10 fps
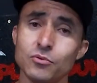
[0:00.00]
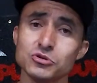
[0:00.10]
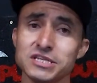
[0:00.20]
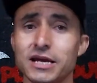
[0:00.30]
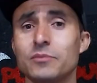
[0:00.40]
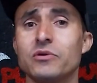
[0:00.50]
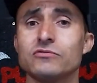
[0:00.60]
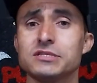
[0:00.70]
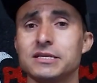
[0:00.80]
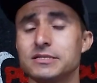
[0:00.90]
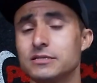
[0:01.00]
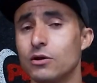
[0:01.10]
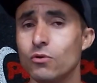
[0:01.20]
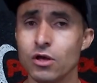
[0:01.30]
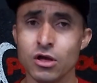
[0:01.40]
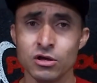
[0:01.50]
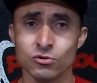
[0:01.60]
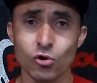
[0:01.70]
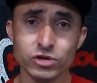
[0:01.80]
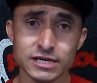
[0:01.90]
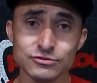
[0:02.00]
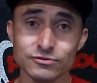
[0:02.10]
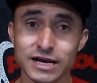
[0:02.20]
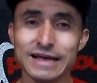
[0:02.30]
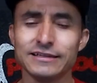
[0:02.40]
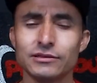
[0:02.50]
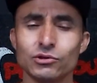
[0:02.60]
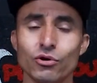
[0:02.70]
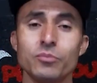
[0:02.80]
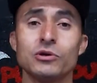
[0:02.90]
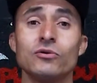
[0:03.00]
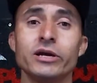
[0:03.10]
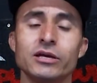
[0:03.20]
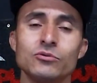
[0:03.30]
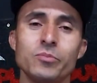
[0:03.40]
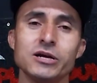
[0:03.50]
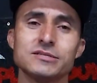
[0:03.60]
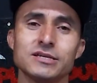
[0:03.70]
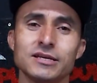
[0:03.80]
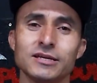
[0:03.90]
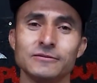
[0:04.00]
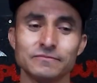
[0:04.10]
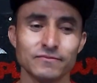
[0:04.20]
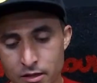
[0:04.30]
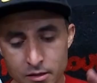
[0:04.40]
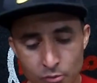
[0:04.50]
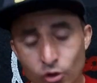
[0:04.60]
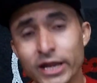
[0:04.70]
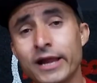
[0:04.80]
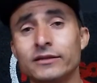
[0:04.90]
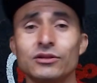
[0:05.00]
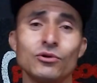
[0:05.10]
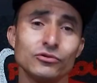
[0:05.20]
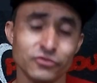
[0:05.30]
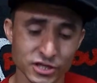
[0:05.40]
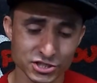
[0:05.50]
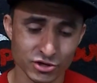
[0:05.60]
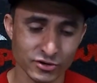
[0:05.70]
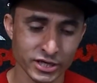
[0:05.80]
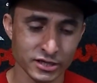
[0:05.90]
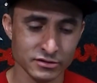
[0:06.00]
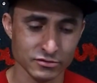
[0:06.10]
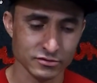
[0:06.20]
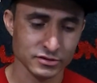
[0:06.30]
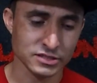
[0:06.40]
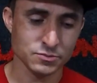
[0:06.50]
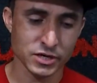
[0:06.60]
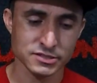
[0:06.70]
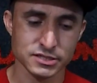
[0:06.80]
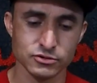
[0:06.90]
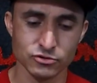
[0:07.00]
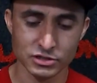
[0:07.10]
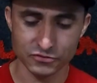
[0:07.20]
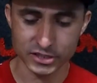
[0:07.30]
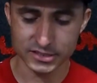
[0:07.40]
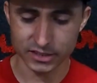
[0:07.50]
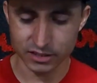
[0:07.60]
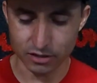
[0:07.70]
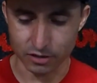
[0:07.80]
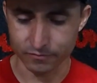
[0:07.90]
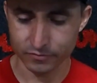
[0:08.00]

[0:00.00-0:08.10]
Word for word: Vou mostrar aqui para vocês então qual que é a sucata top que eu ganhei do parceiro aí. Bom, galera, então o alto-falante que eu ganhei do, desse parceiro nosso foi esse aqui, ó.